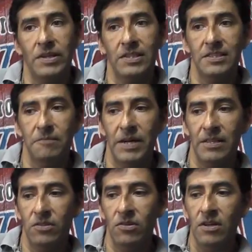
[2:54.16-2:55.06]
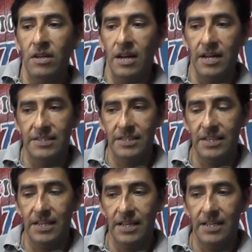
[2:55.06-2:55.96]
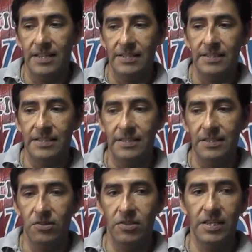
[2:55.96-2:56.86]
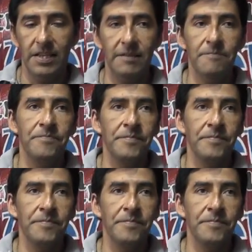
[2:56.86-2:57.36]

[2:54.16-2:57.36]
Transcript: participando, así que si, Dios quiere.